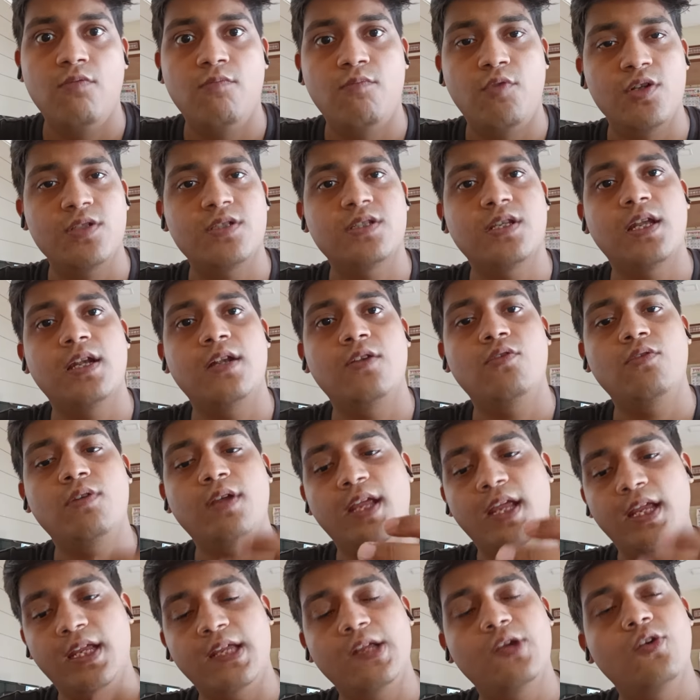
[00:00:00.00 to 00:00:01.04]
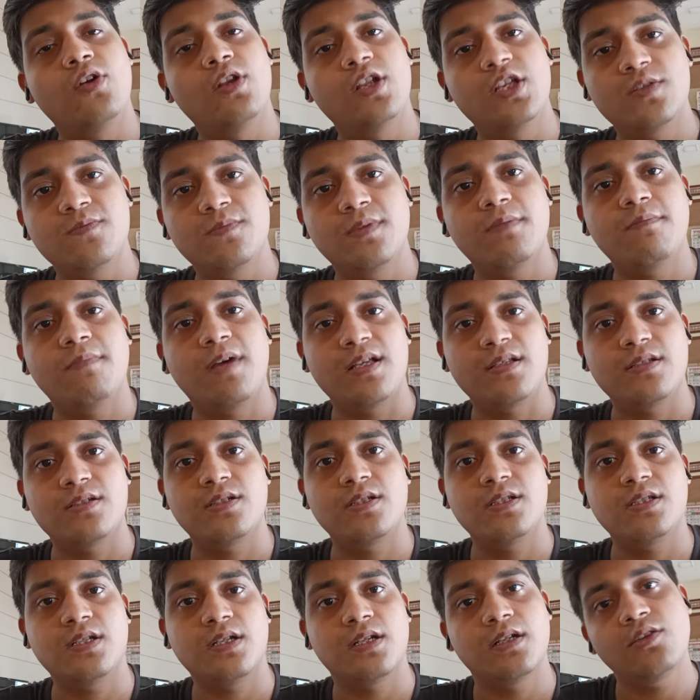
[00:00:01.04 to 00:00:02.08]
बहुत सारे लोग एक ही कॉलेज में
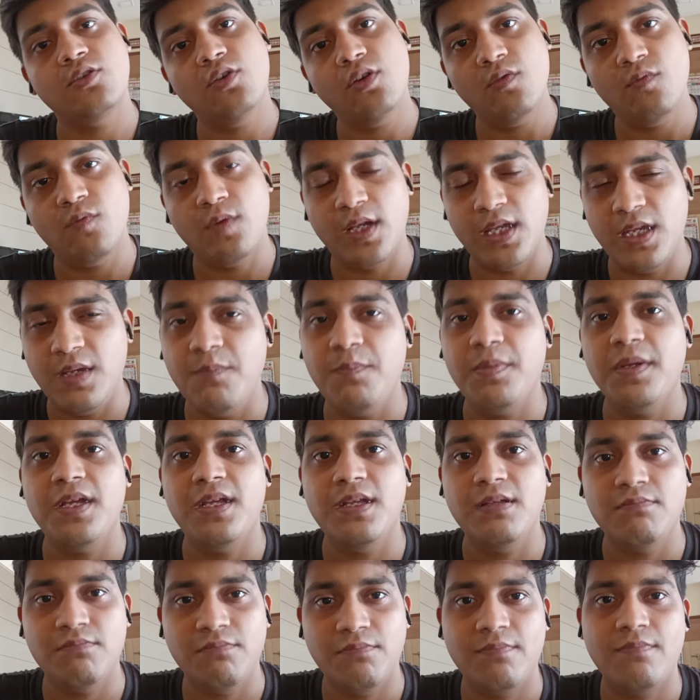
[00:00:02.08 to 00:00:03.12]
मास्टर्स करते हैं और वहीं पे